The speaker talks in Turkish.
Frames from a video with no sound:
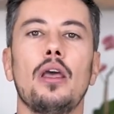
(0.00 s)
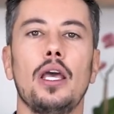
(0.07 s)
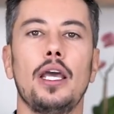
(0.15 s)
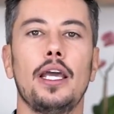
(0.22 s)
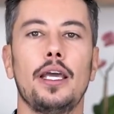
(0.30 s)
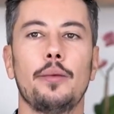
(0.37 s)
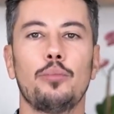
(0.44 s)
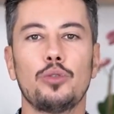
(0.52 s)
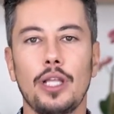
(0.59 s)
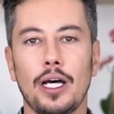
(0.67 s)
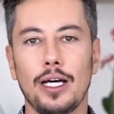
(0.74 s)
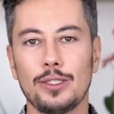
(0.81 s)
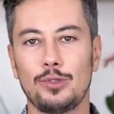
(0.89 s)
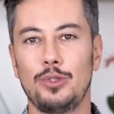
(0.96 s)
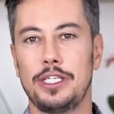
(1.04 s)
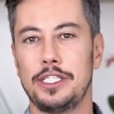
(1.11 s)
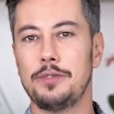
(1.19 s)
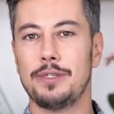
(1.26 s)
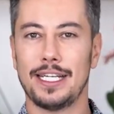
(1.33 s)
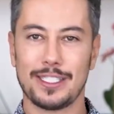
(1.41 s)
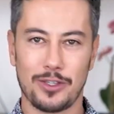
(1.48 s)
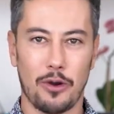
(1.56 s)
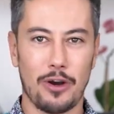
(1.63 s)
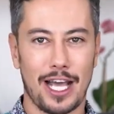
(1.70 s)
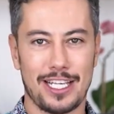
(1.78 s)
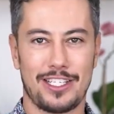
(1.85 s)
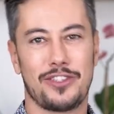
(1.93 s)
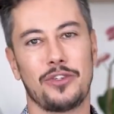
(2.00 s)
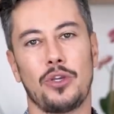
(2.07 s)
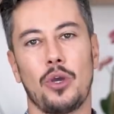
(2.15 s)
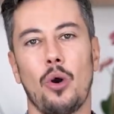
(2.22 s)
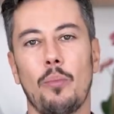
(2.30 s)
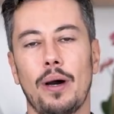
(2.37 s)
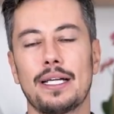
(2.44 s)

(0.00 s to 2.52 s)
E, bu da süreci biraz zorlaştırıyor.